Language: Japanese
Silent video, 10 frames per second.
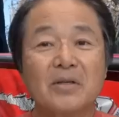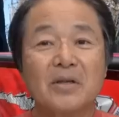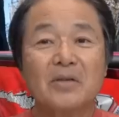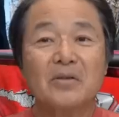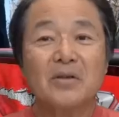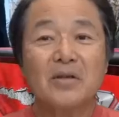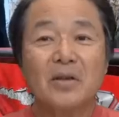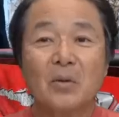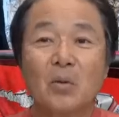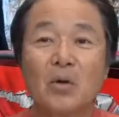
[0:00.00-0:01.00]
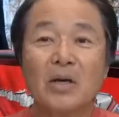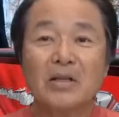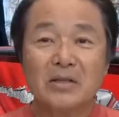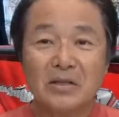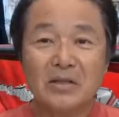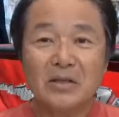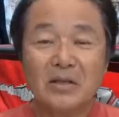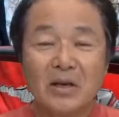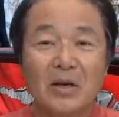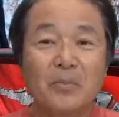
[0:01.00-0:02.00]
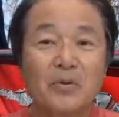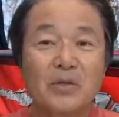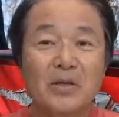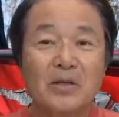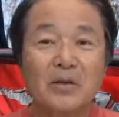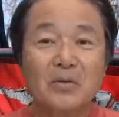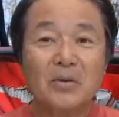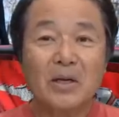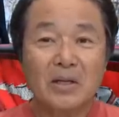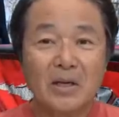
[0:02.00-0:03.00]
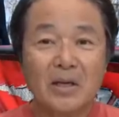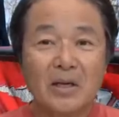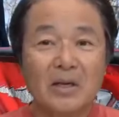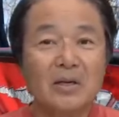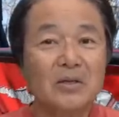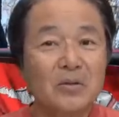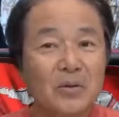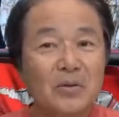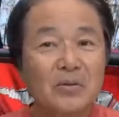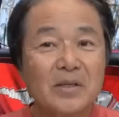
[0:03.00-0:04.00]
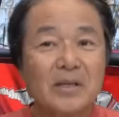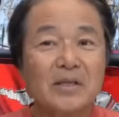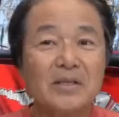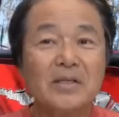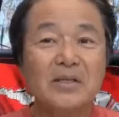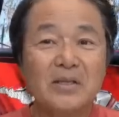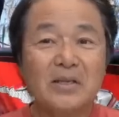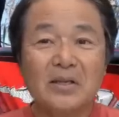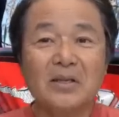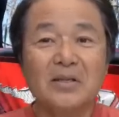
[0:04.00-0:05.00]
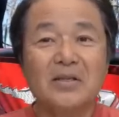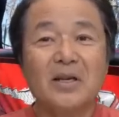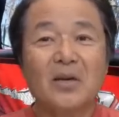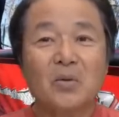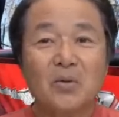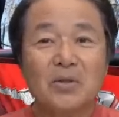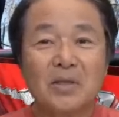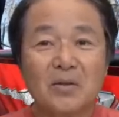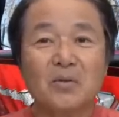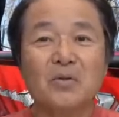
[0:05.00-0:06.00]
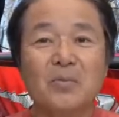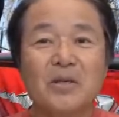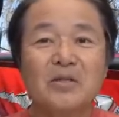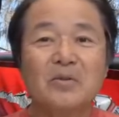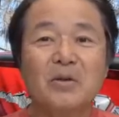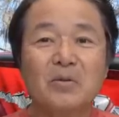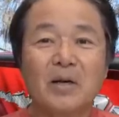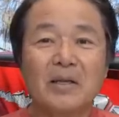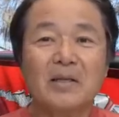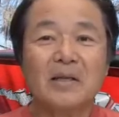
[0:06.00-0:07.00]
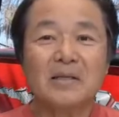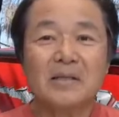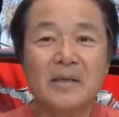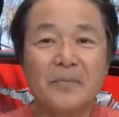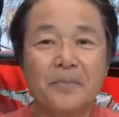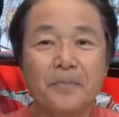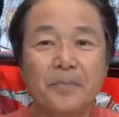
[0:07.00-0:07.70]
くさんじゅうねんだいこう半に発表されたルアーで、それの前身にザラゴッサというペンシルベートがあったんですね。